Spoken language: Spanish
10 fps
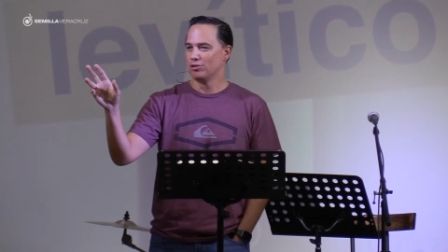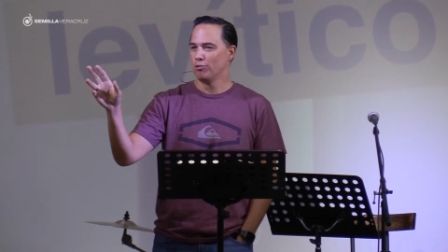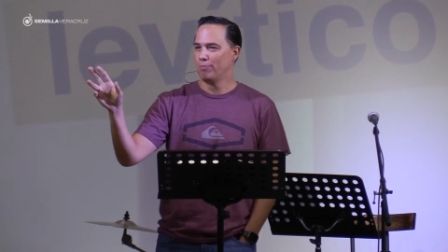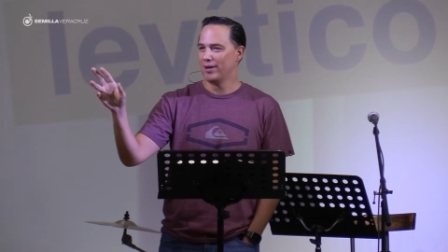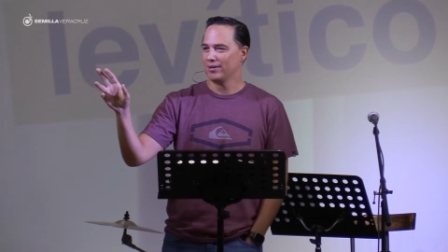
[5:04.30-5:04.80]

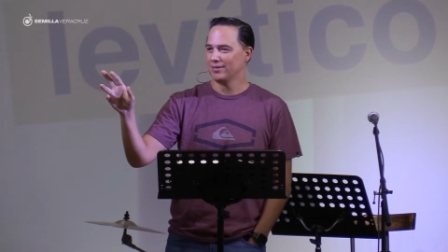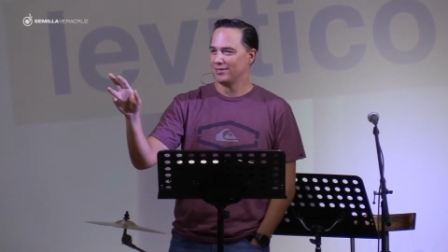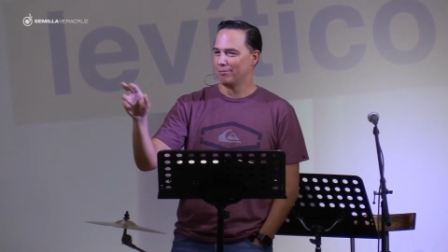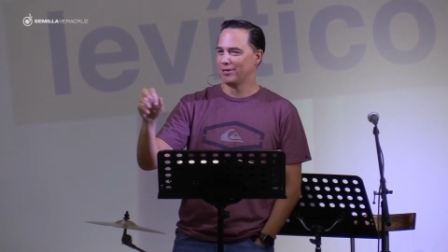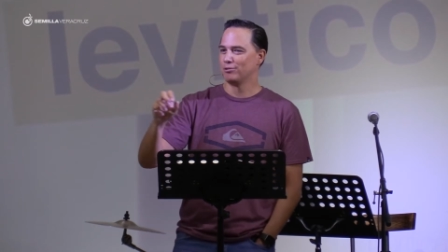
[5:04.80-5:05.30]
súper,
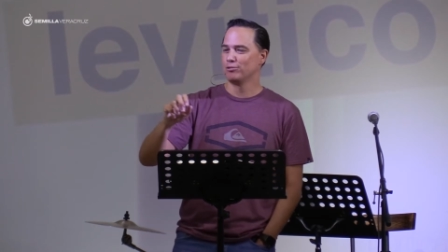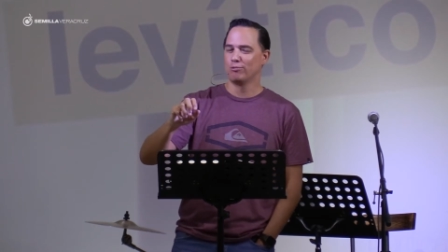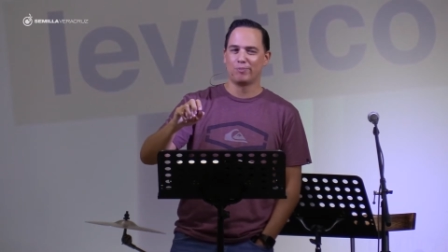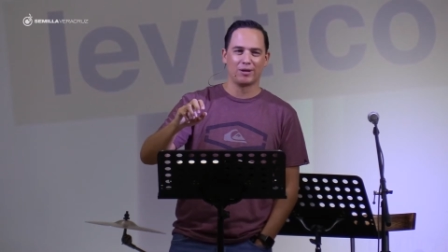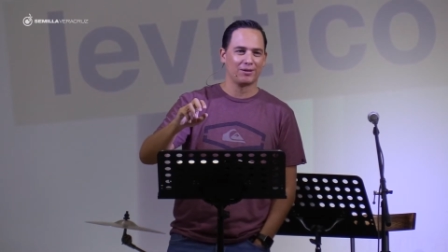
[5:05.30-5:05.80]
si vas a un
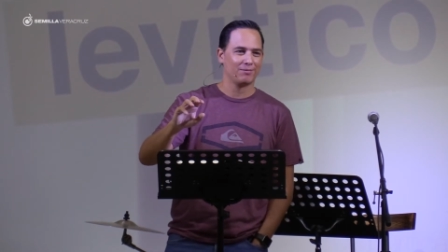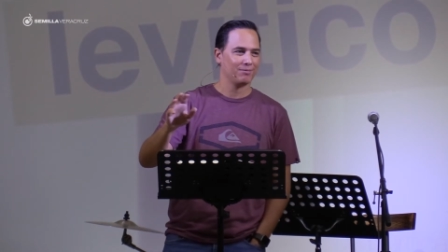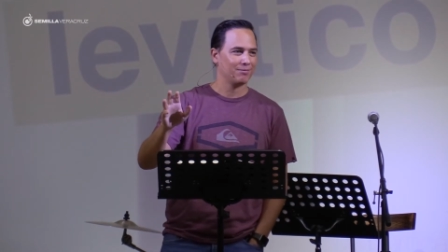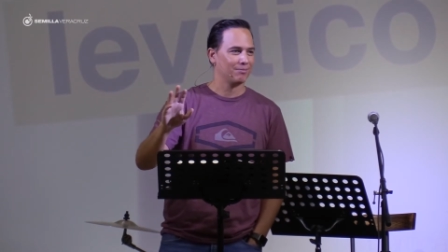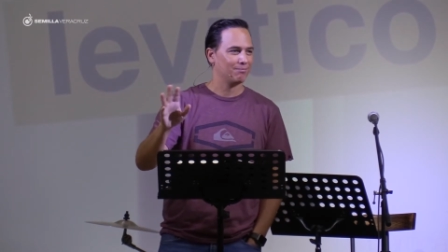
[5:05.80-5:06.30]
súper
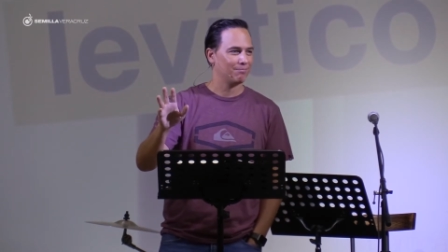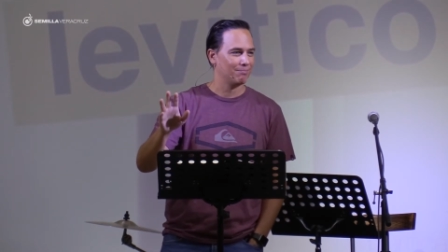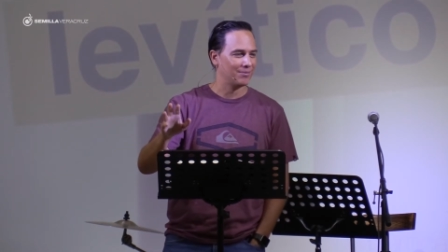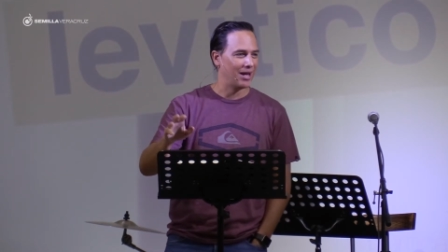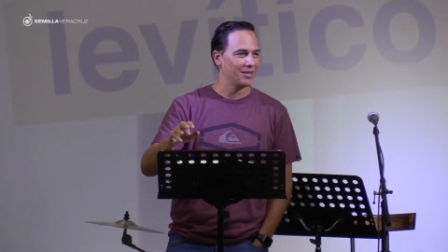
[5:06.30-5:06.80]

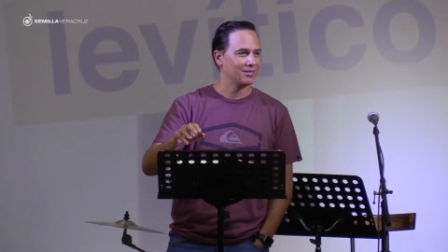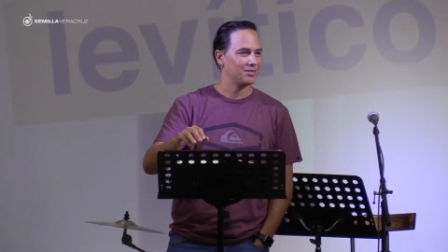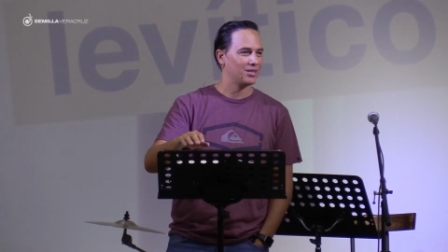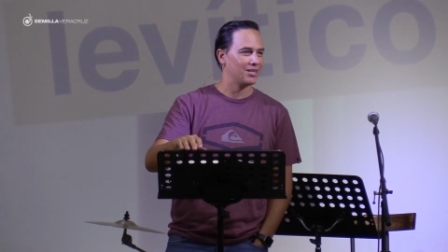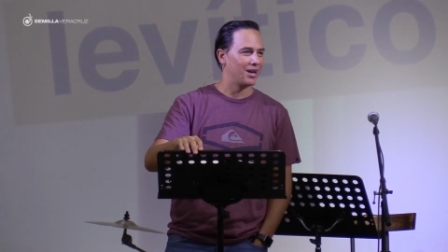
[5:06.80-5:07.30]

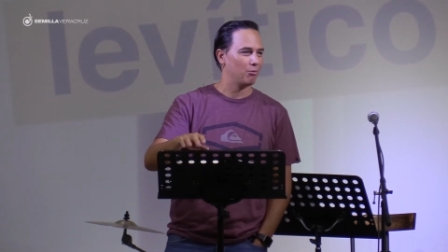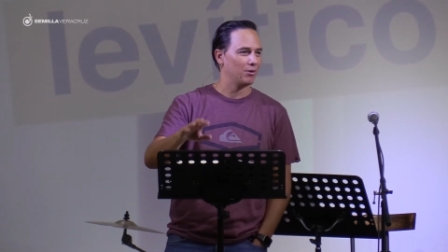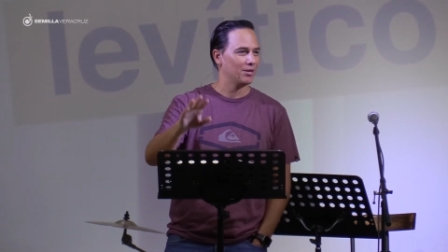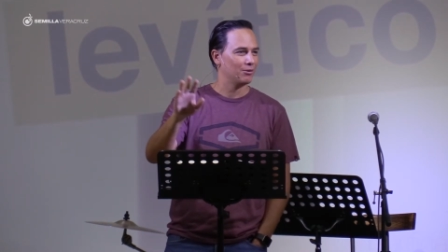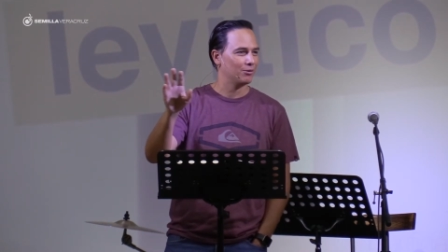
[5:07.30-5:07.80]
nice,
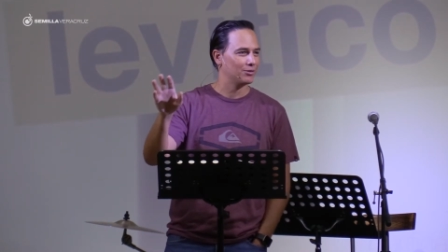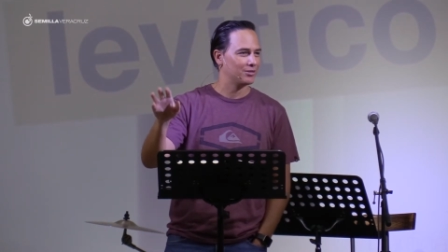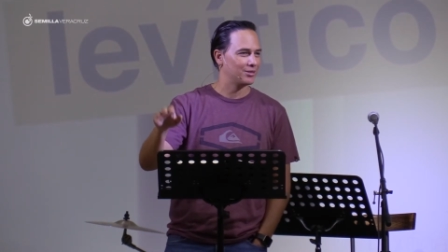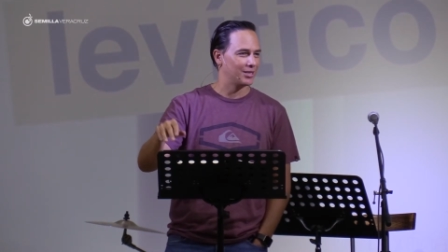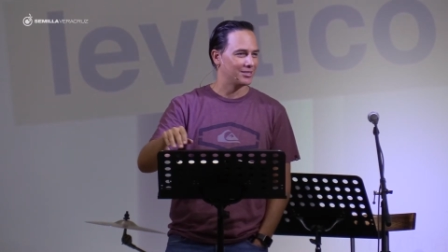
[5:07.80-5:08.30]
chedrawi o
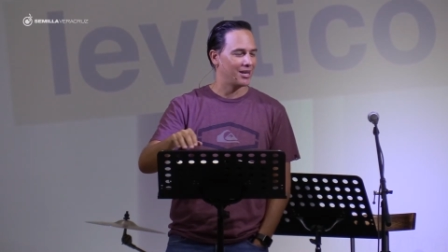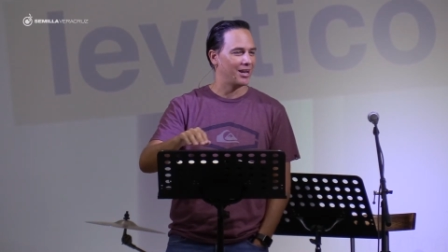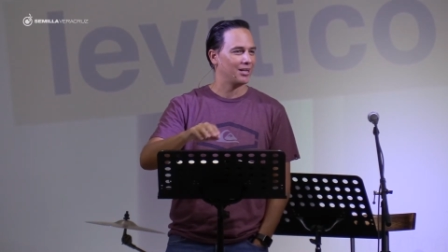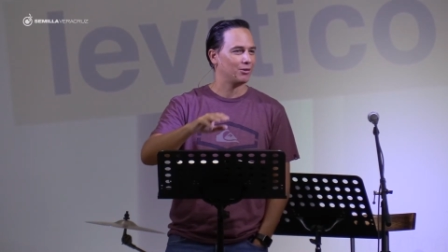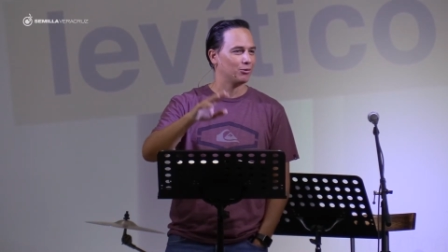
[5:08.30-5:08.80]

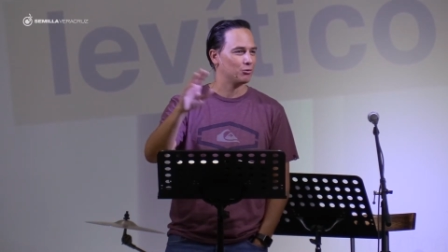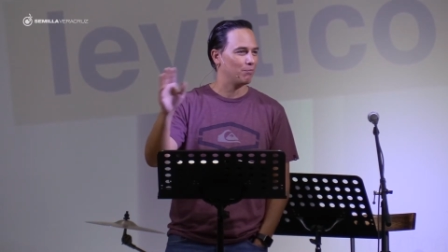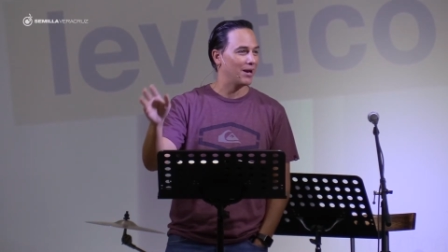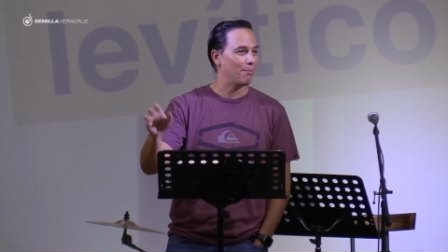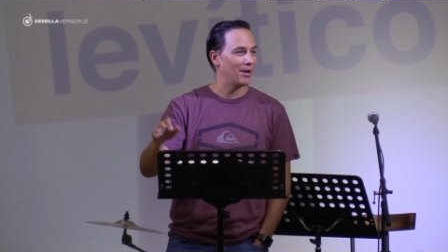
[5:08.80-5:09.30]
selecto o
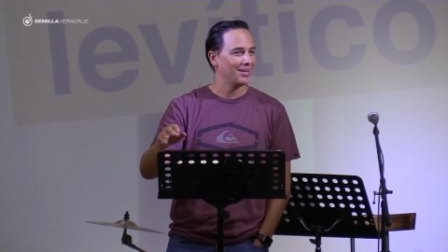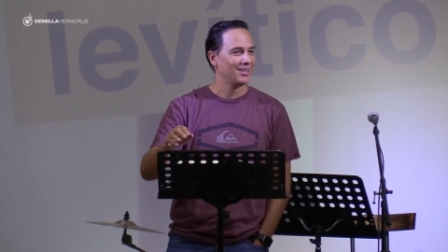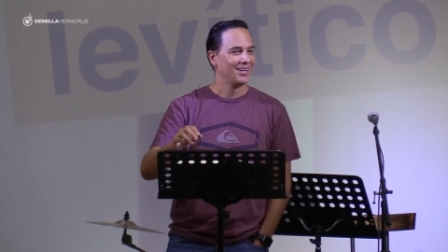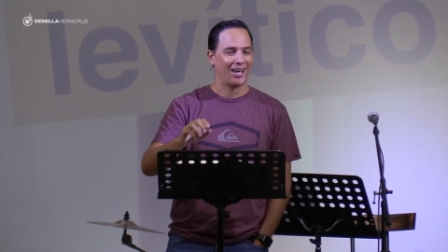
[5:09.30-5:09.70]
superama,